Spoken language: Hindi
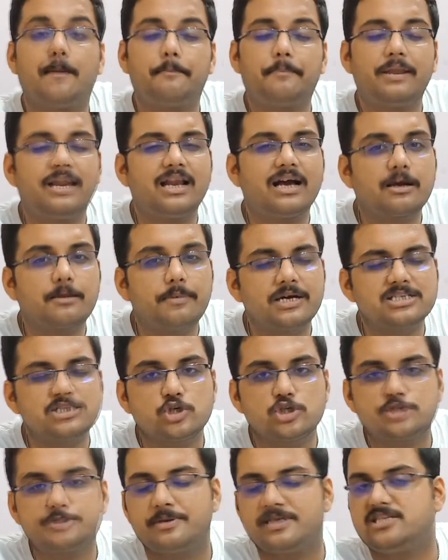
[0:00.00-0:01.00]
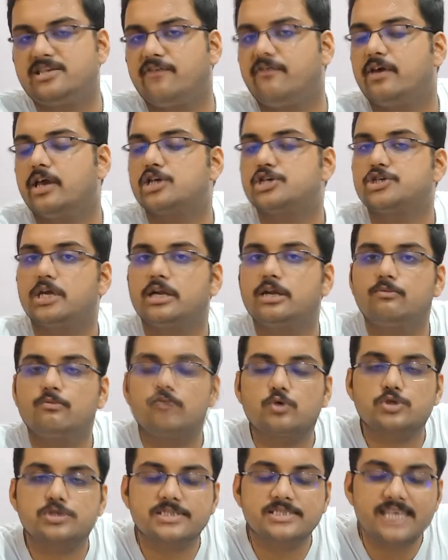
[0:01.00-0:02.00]
जहाँ पे लगभग जो स्पेसिफिकेशन है
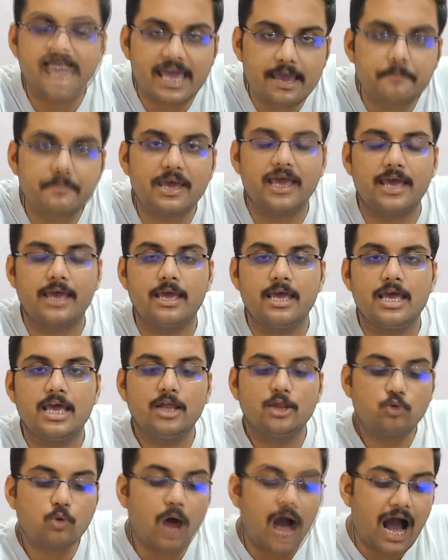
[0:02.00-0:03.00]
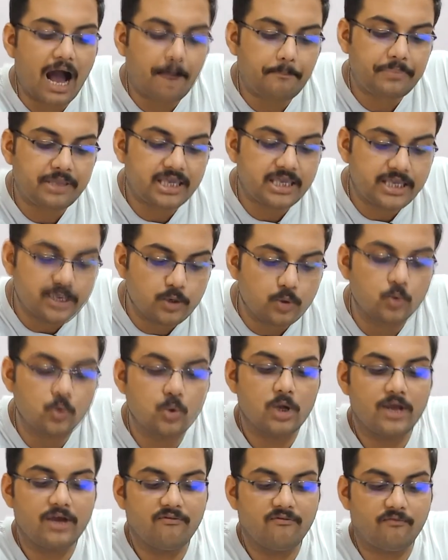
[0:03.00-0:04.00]
वो सेम है तो आप
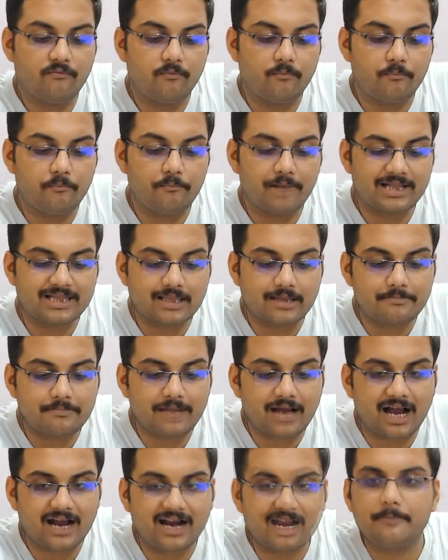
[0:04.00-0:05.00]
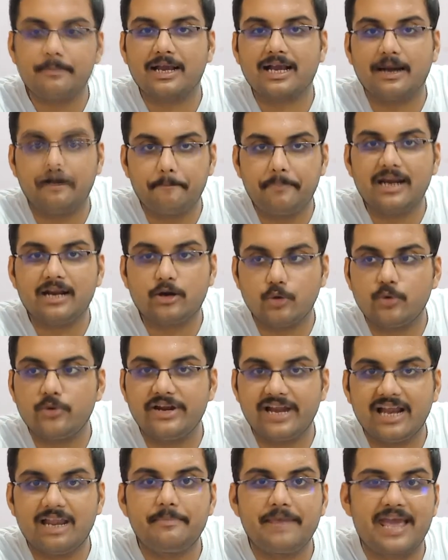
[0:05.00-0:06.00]
क्यों मतलब अगर मैं कंपेयर
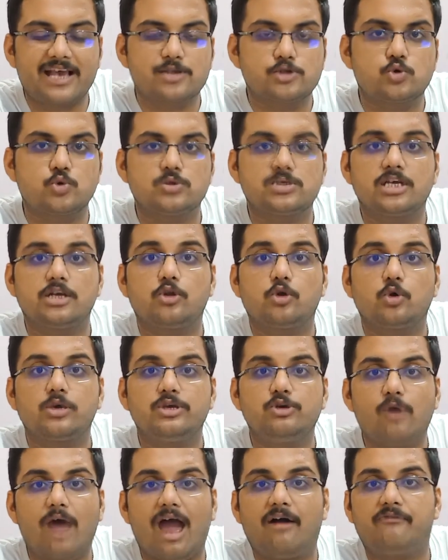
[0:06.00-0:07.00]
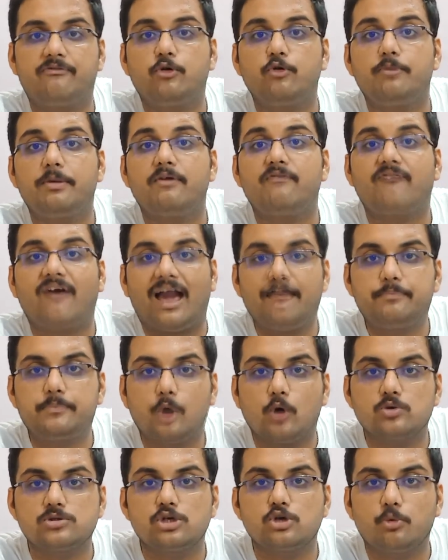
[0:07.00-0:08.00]
करूँ रियलमी एक्स टू से तो यू हैव टू पे
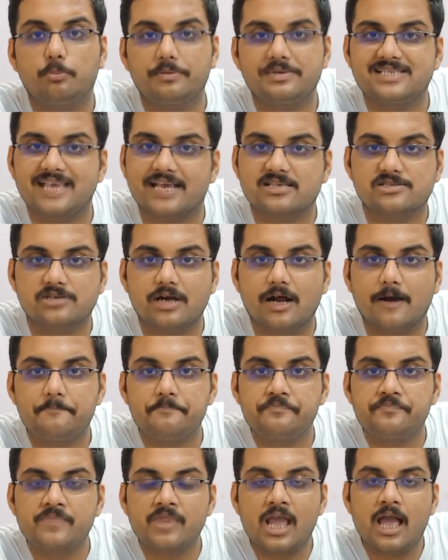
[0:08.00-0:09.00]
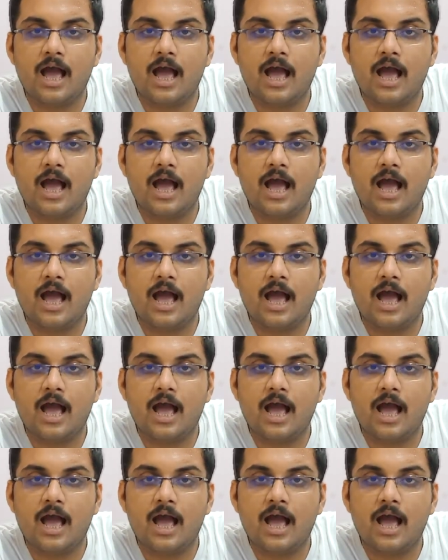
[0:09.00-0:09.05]
फाइव थाउजेंड रुपीज़ एक्स्ट्रा